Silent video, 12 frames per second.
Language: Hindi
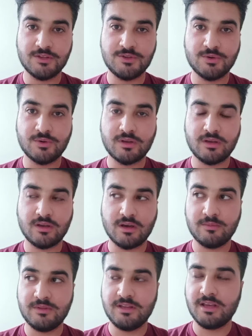जो कि
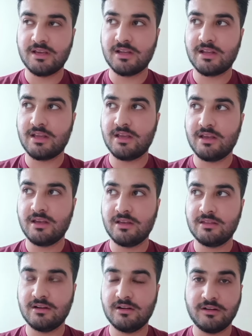आप देख रहे हैं
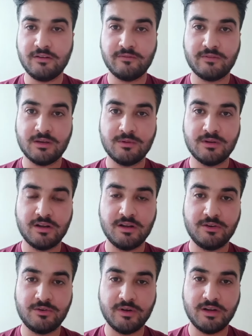टू
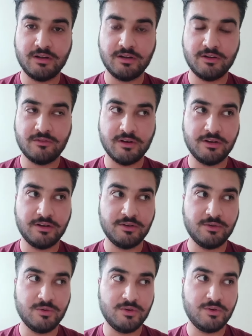फरवरी
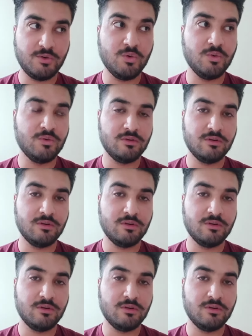2022